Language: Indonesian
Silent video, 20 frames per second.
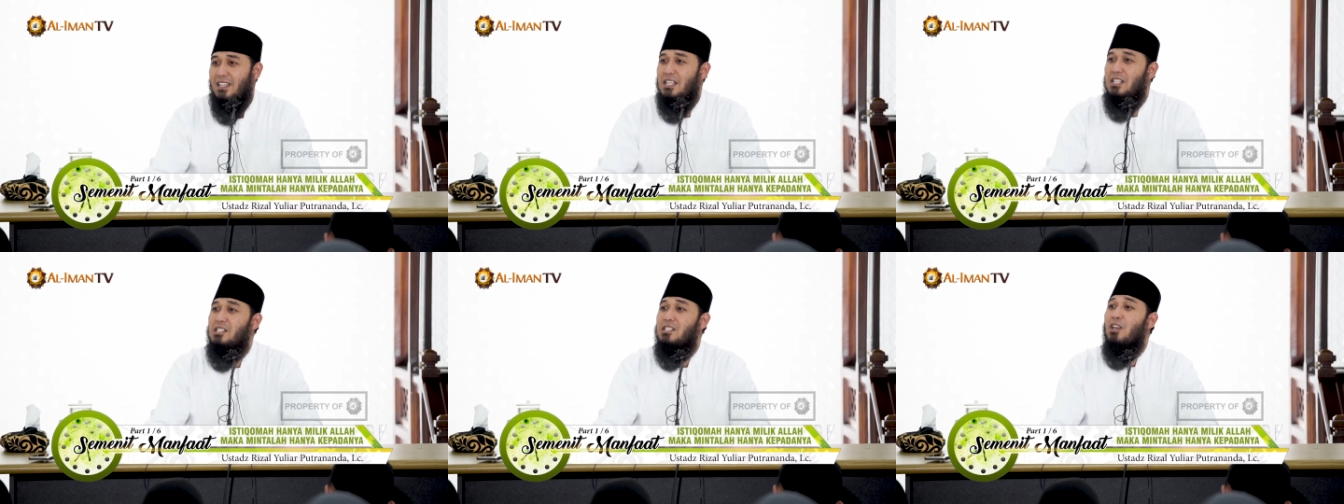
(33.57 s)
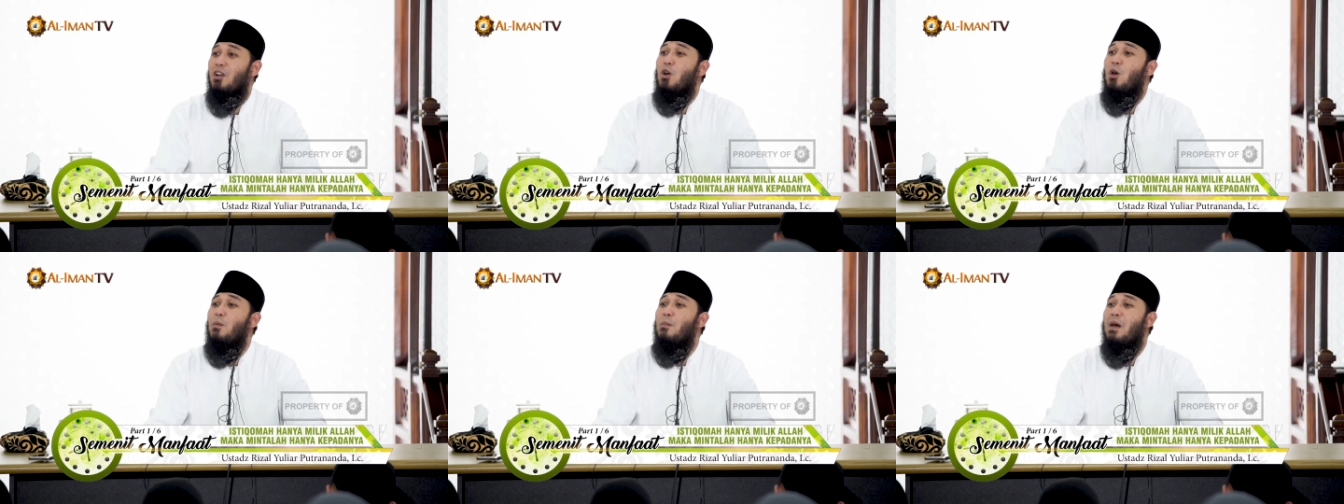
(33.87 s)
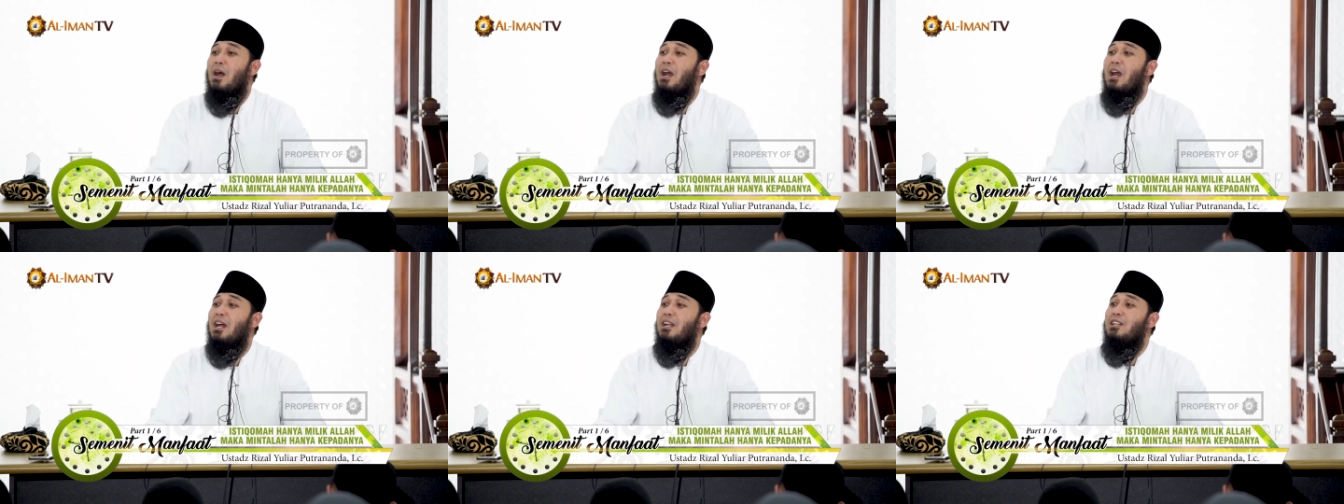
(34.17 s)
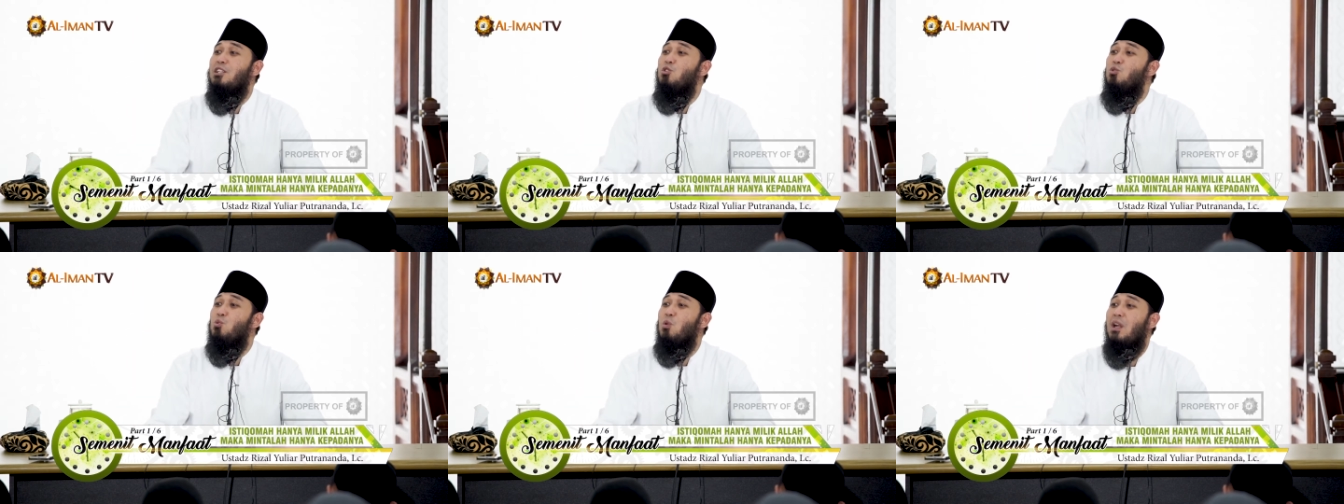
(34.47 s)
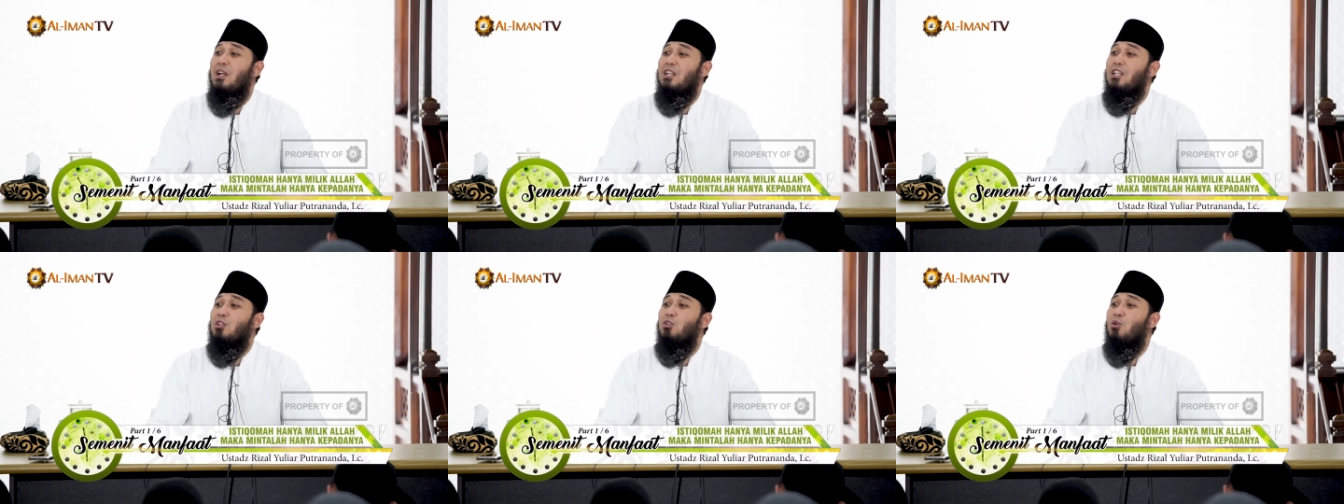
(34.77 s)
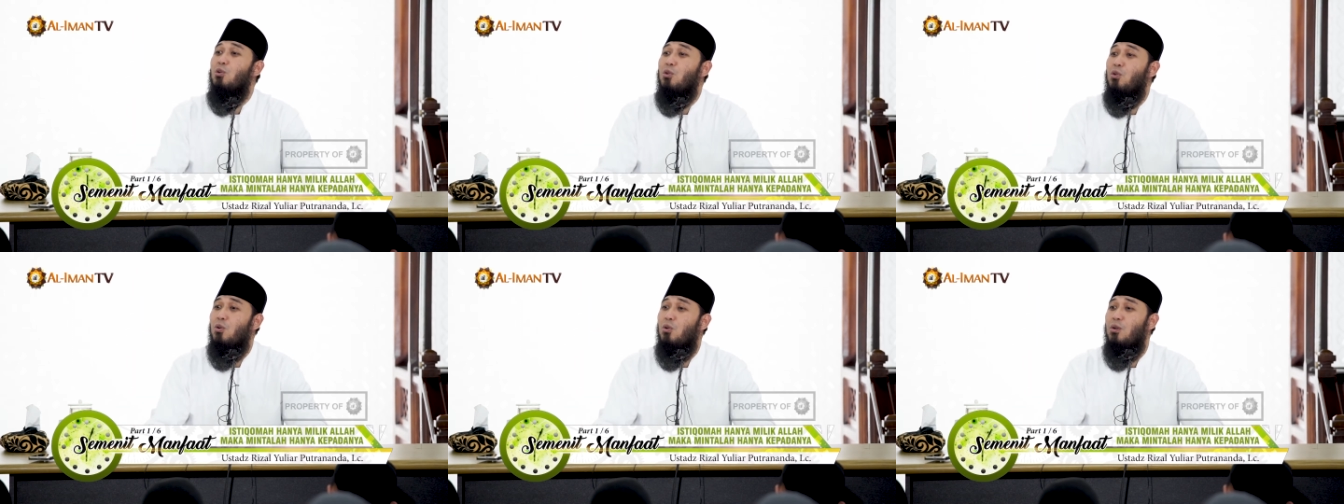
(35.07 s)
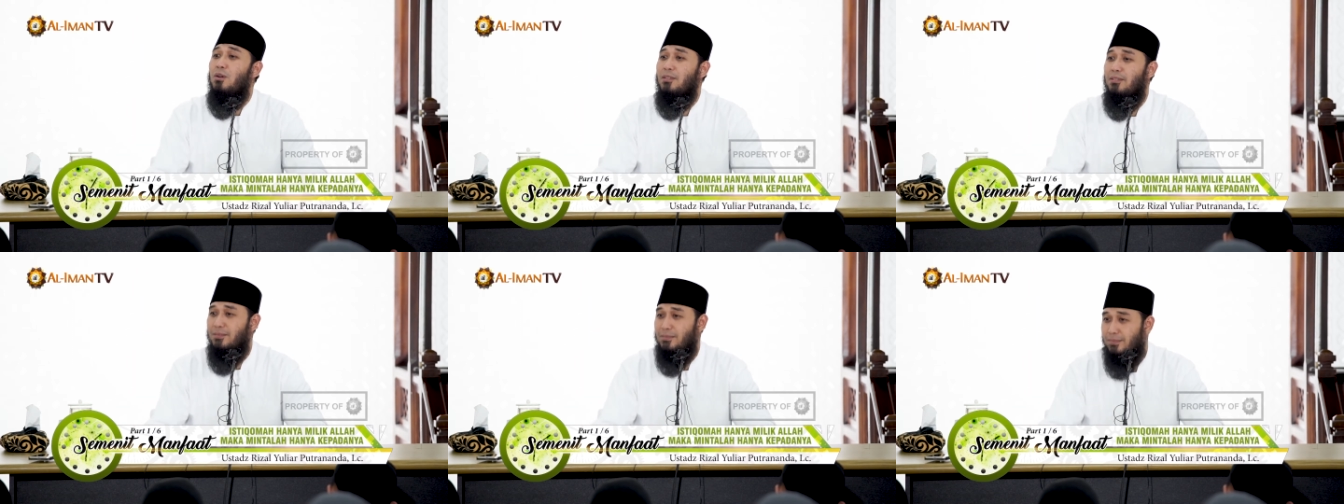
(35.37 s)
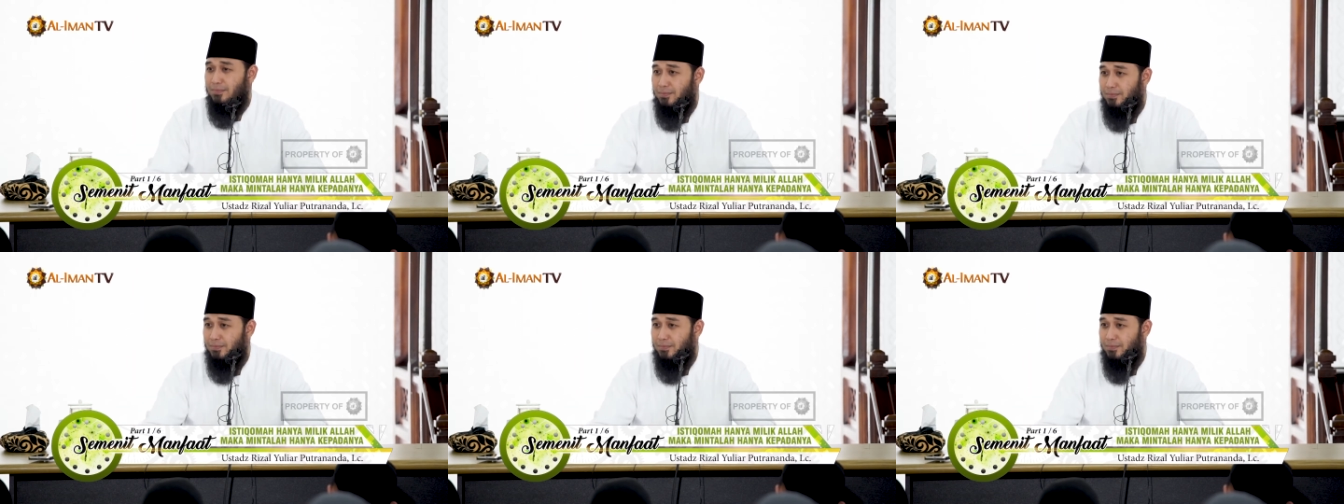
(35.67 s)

Istiqomah nggak dijual di toko.